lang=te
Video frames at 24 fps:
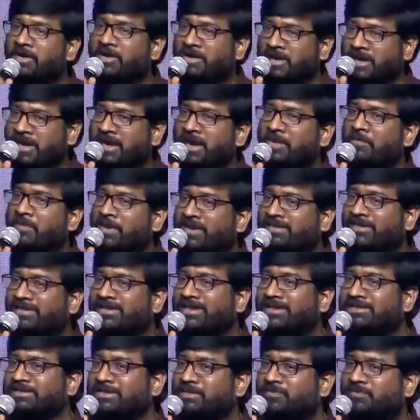నిన్న ప్రసాద్
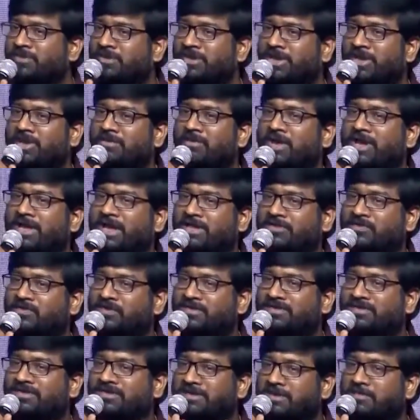గారు చెప్తున్నారు మా
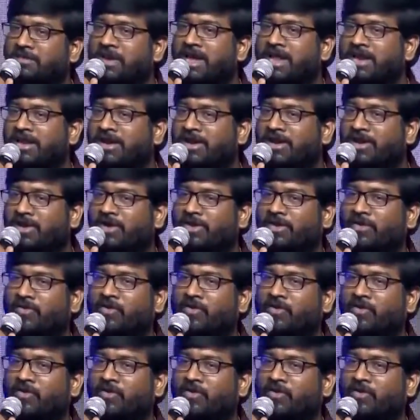ఎస్విసిసి బ్యానర్లో